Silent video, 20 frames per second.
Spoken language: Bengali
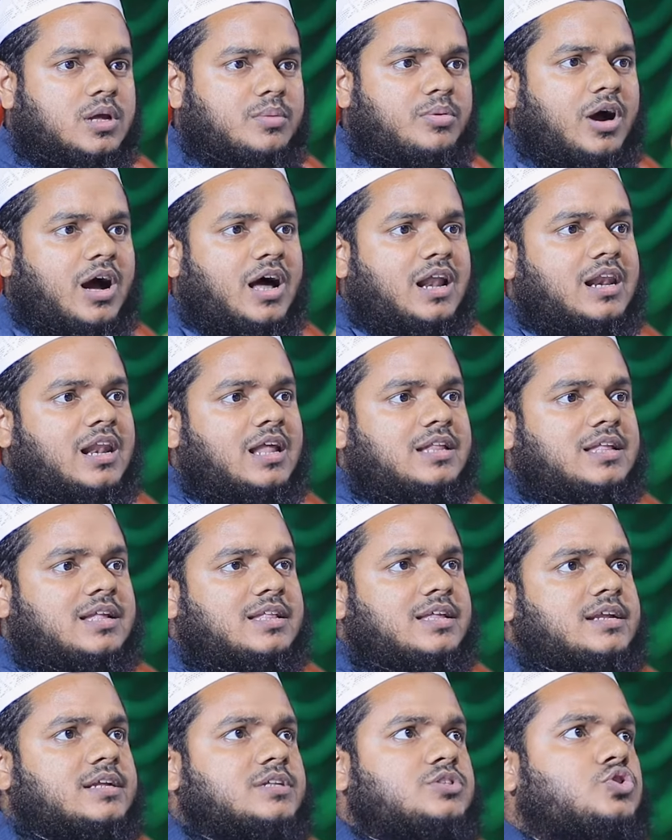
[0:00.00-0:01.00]
এবং আল্লাহ
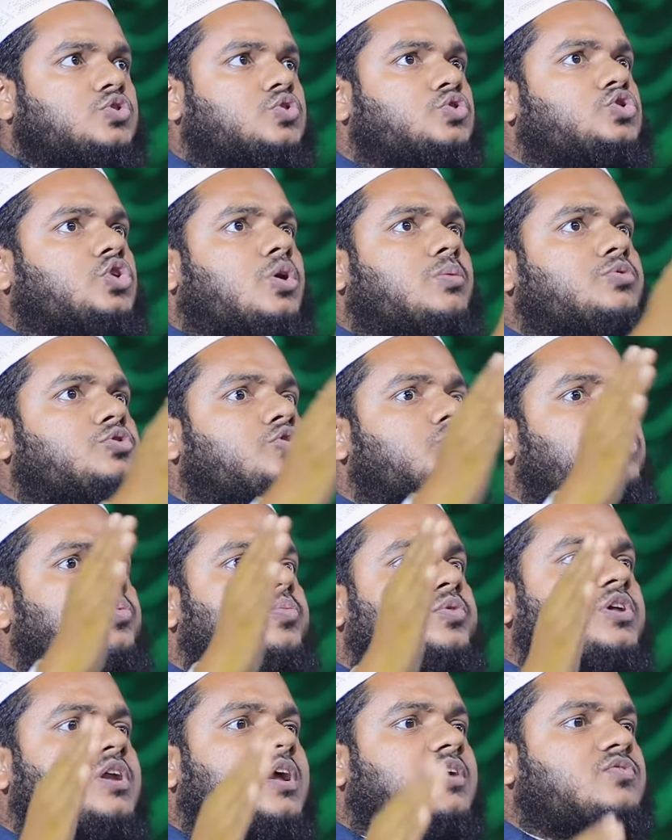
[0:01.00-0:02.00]
তাদের জন্য সমুদ্রের
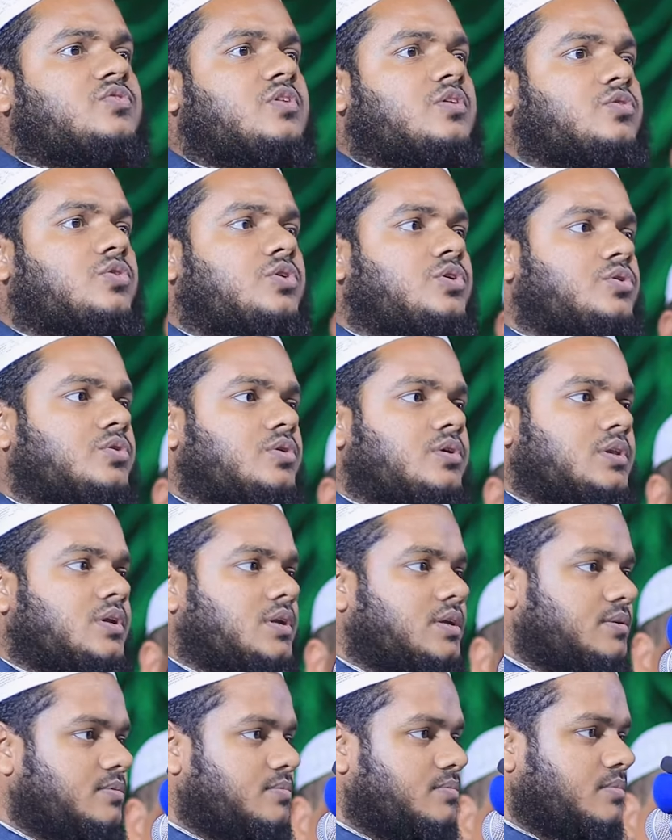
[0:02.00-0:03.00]
মধ্যে রাস্তা তৈরি করে
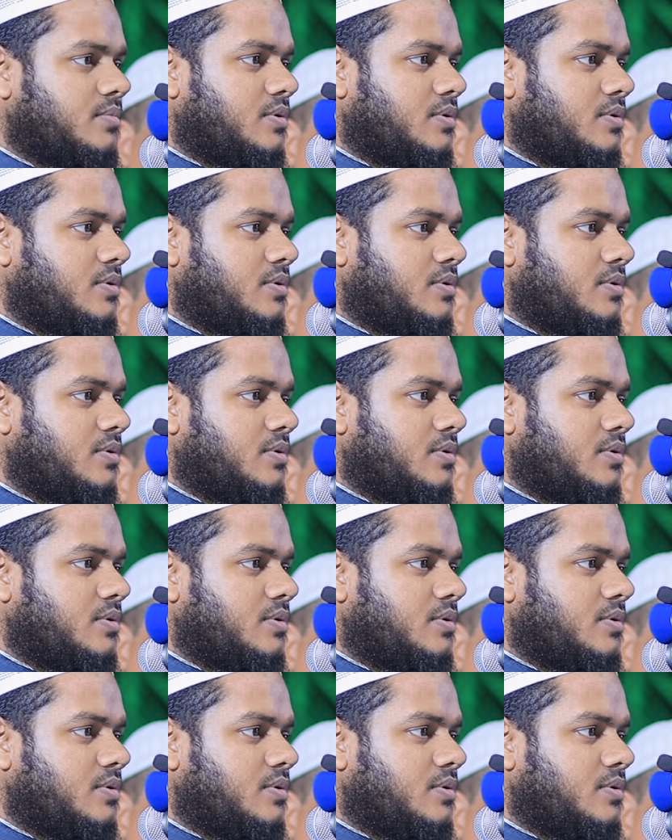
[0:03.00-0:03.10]
দিলেন